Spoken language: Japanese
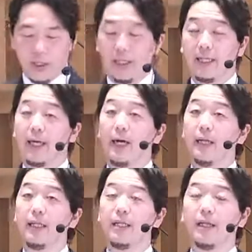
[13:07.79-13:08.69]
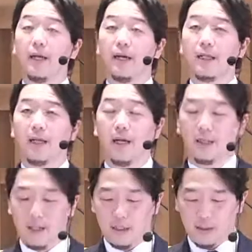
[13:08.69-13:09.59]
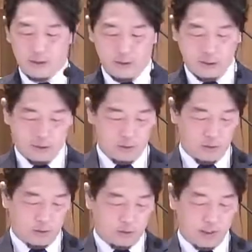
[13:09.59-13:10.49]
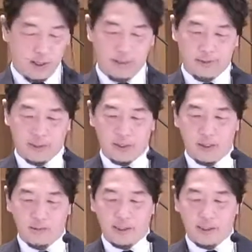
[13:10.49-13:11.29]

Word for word: 光に照らされて」という言葉がありました、